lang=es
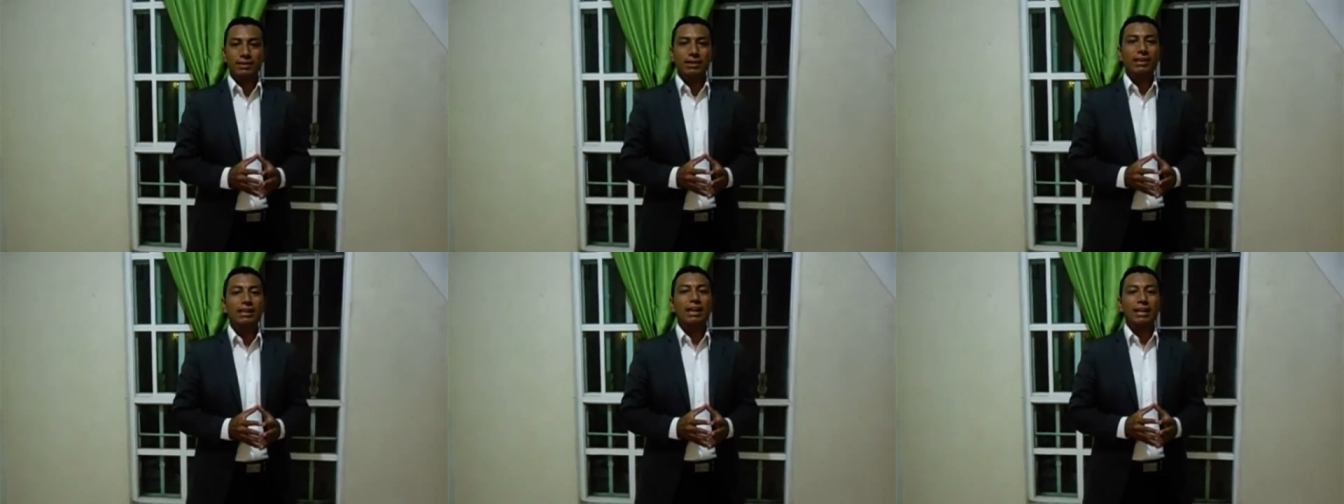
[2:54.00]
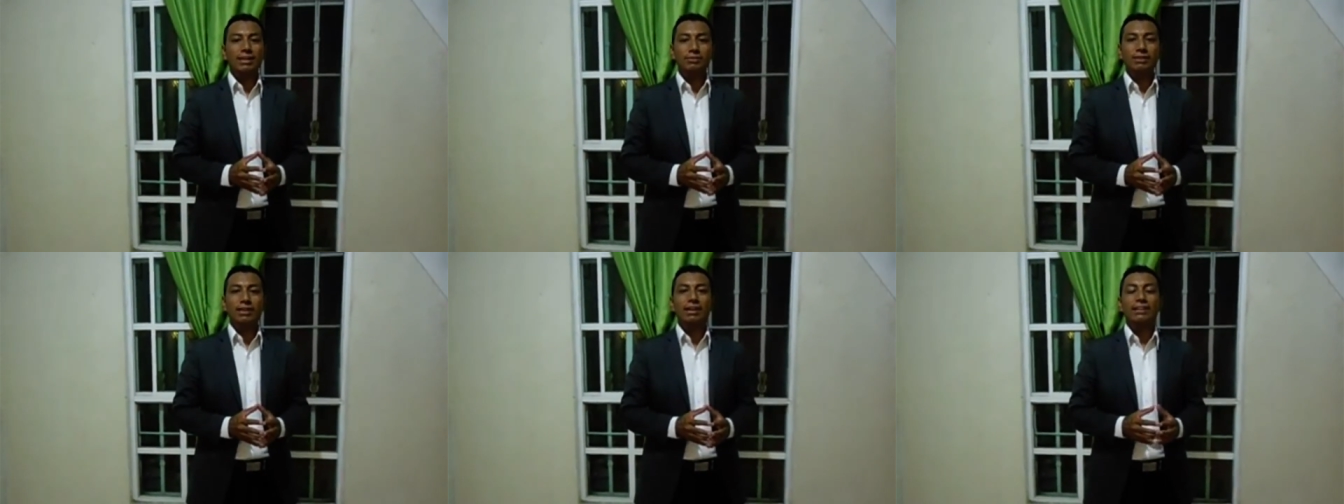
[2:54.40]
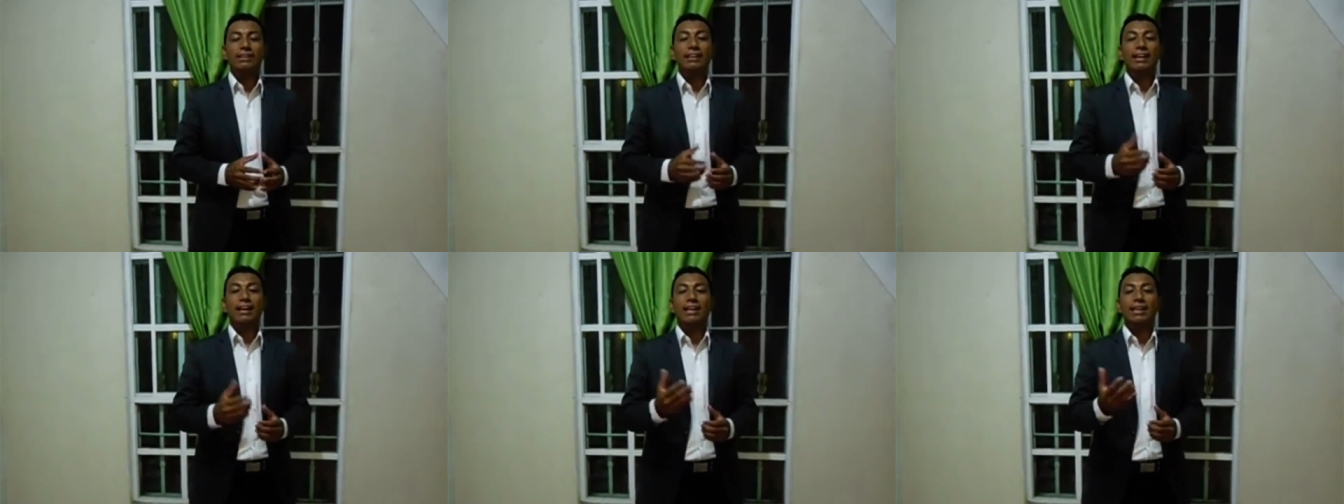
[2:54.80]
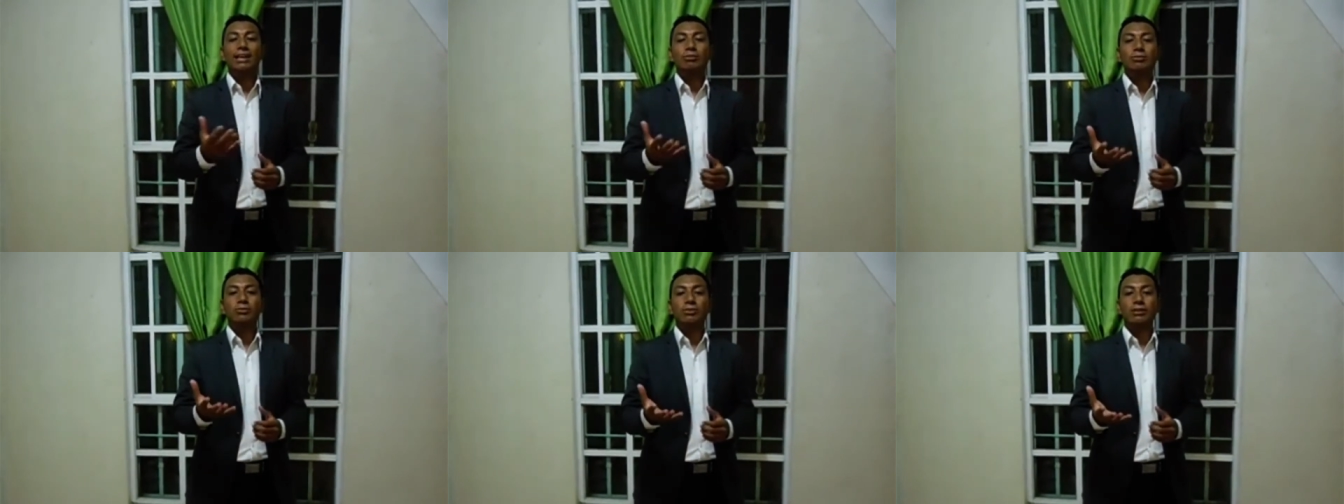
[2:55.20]
y la ayuda de
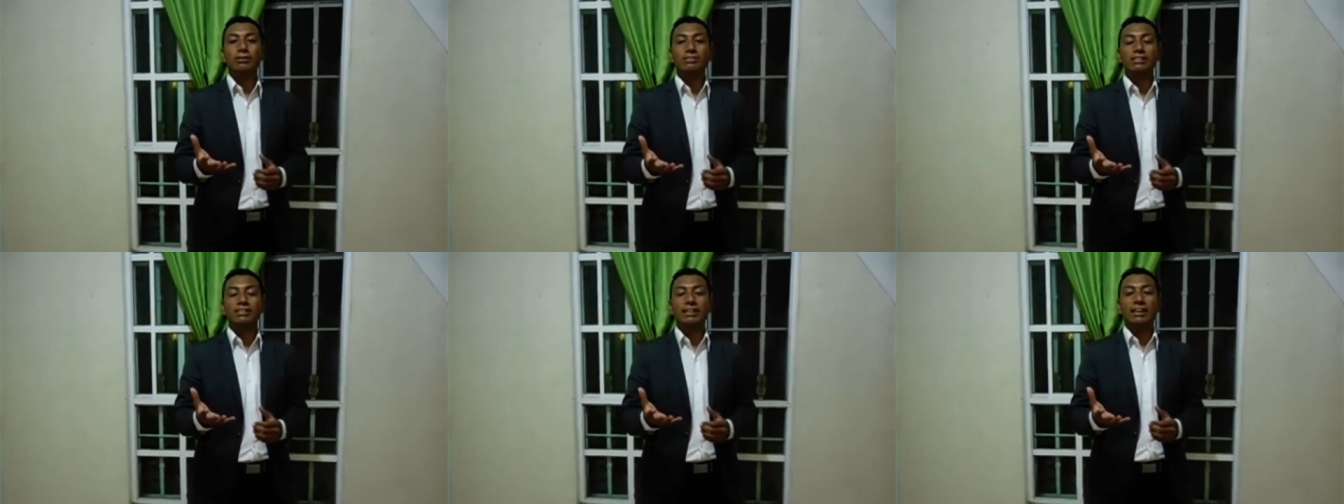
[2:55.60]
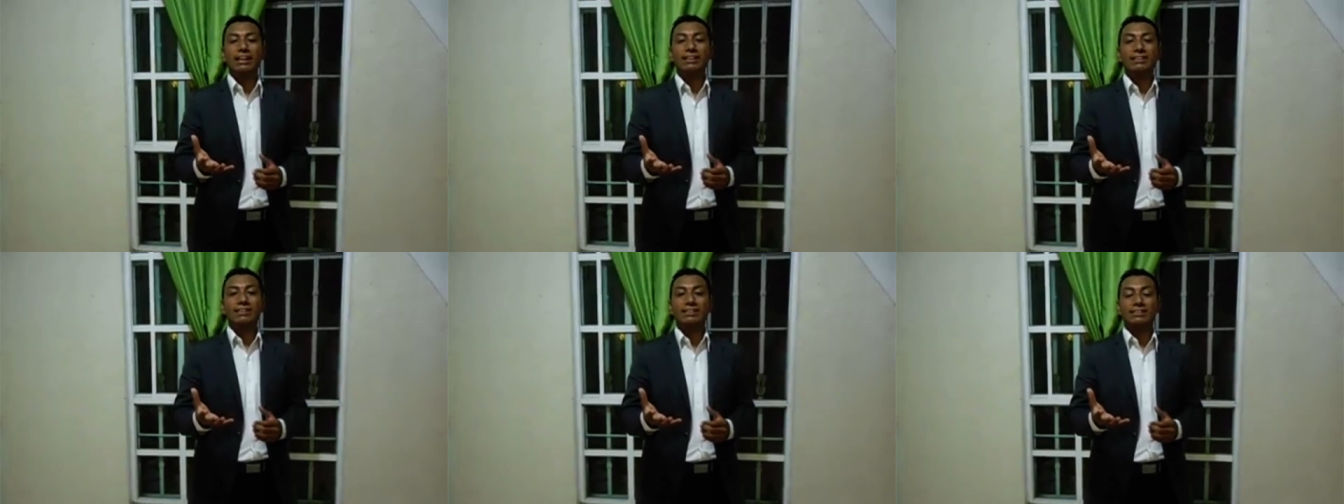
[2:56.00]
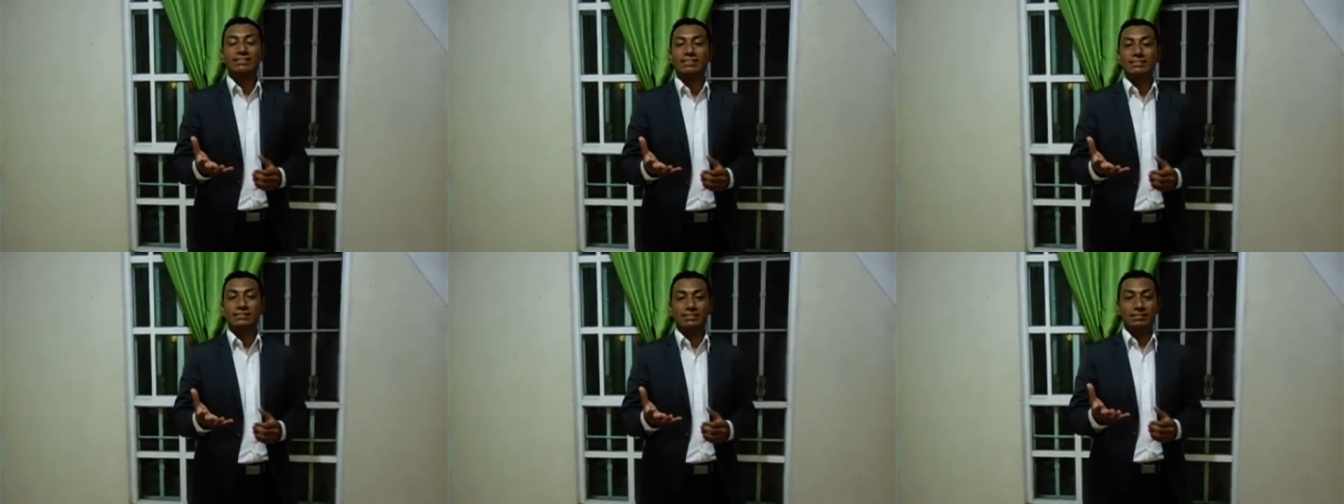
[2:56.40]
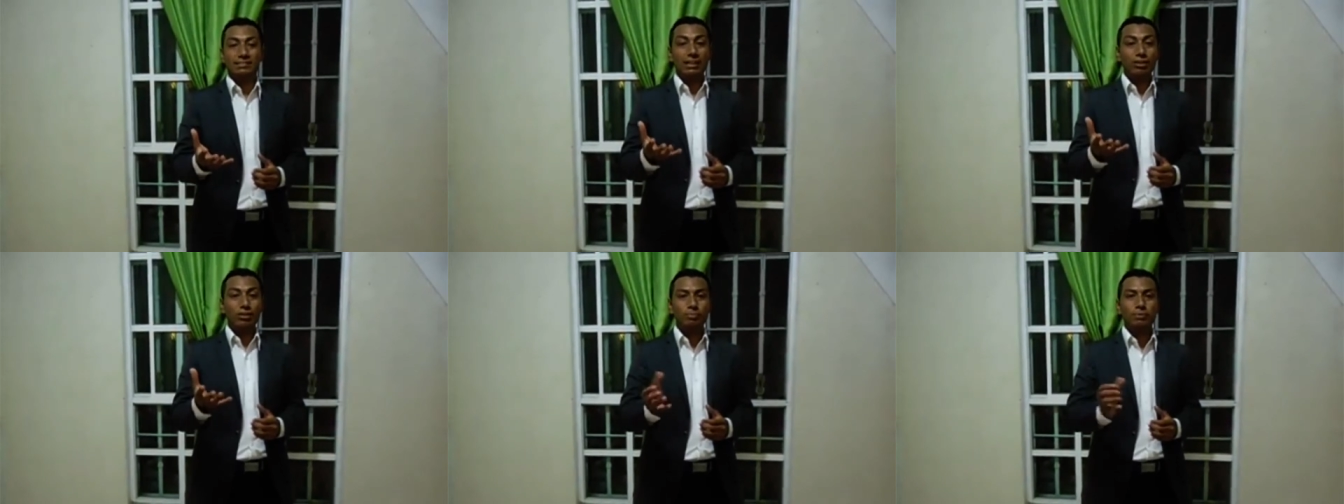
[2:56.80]
cada uno de los integrantes
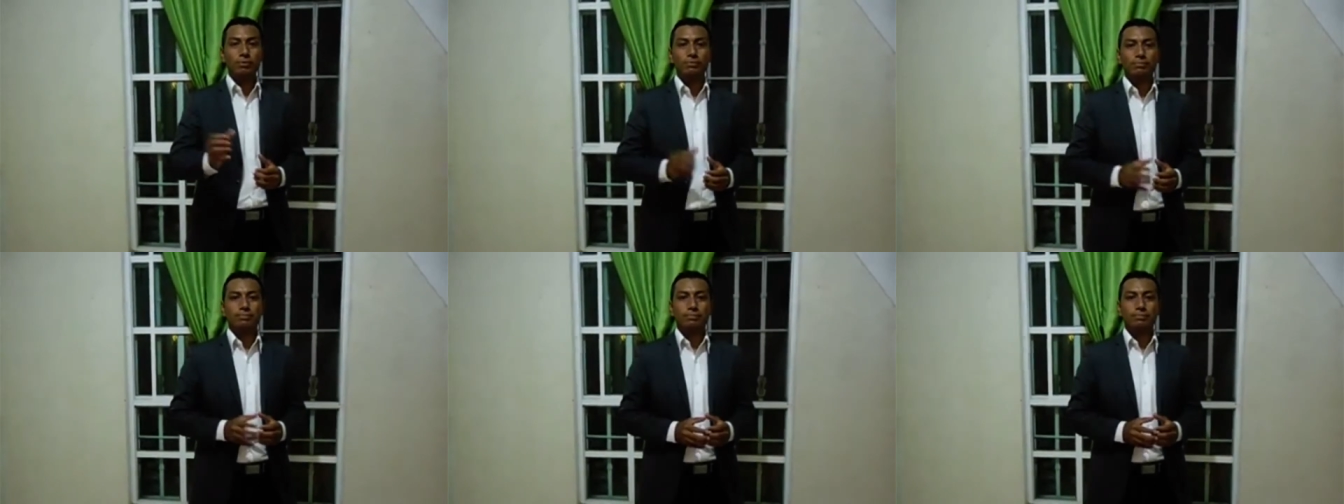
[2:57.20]
del grupo.